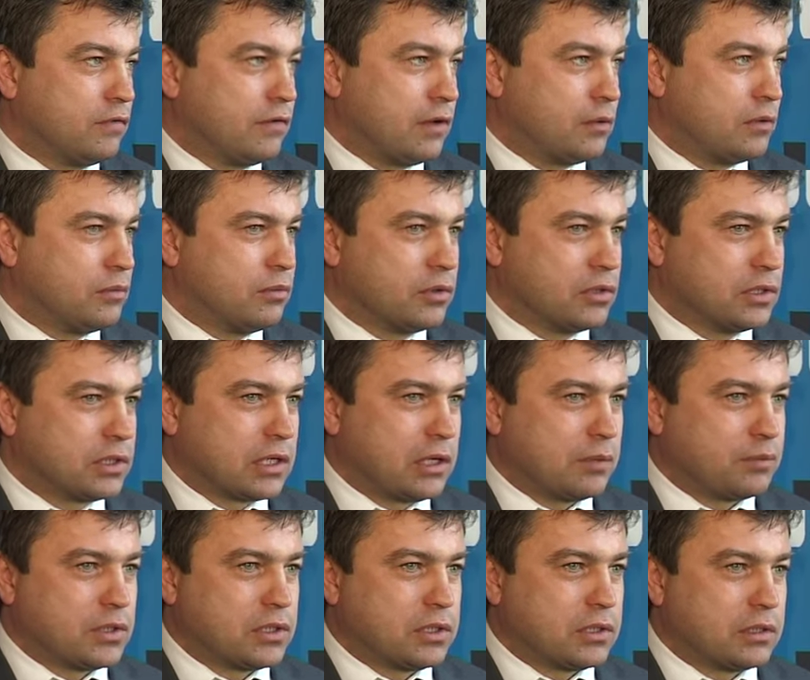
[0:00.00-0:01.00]
budowały
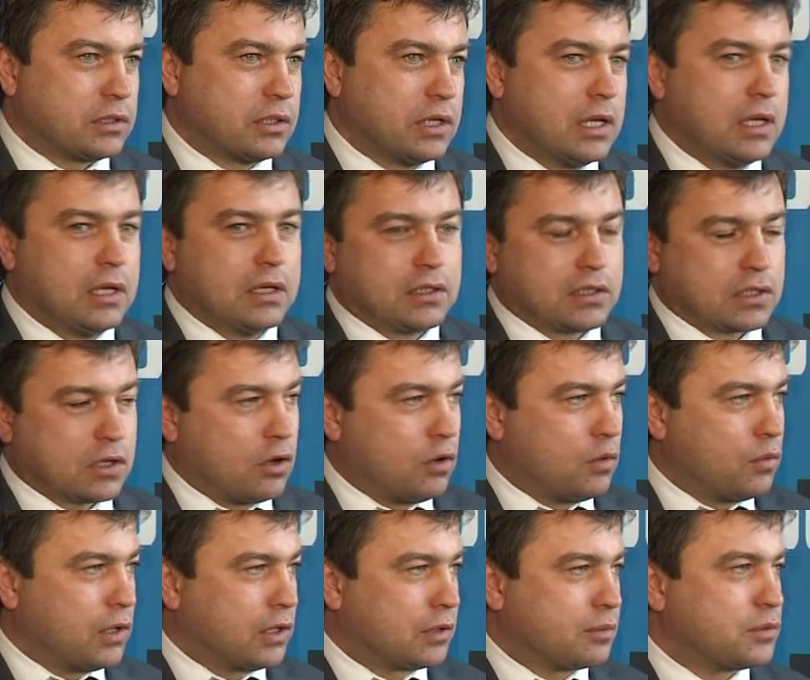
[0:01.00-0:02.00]
boiska przy
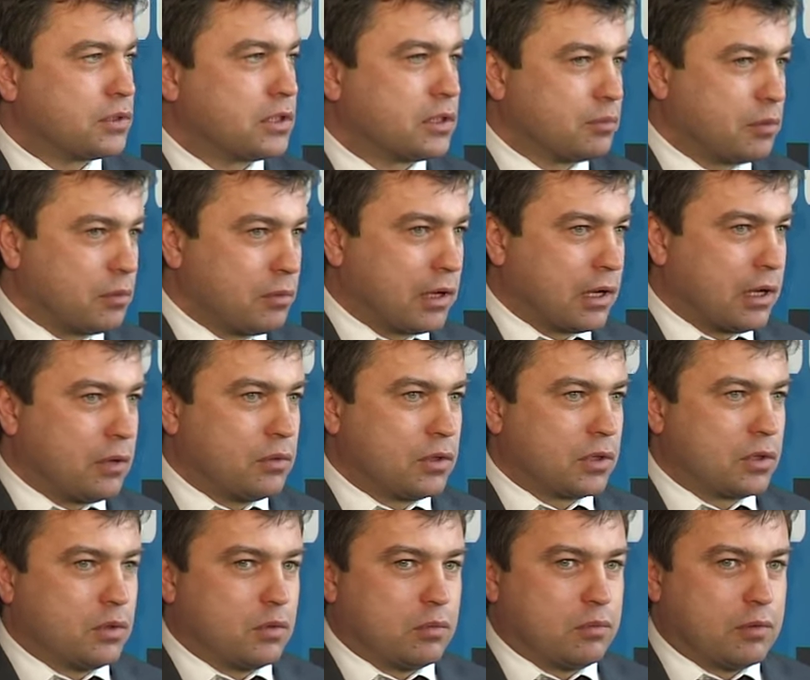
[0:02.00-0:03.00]
szkołach, przy
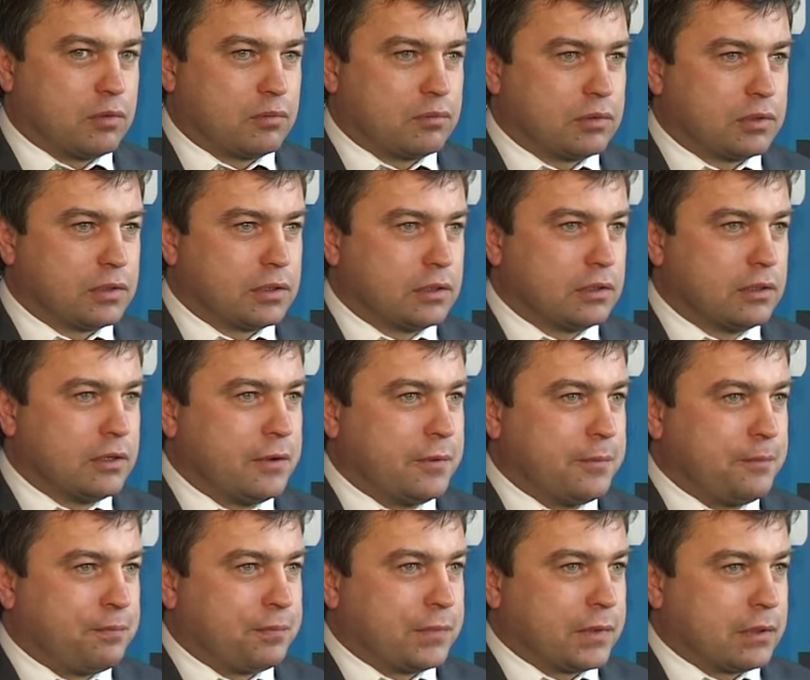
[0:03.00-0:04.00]
pomagały klubom, by
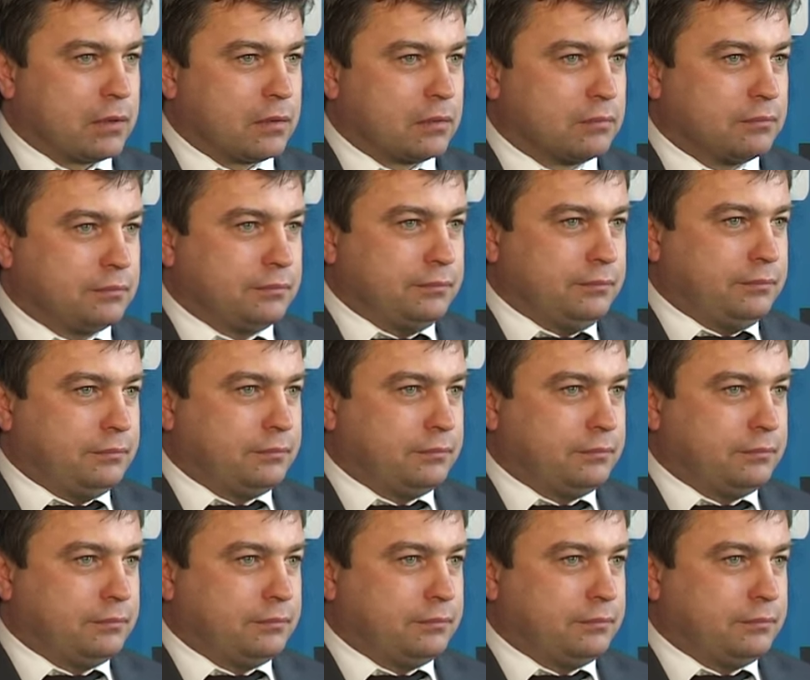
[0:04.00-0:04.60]
mm,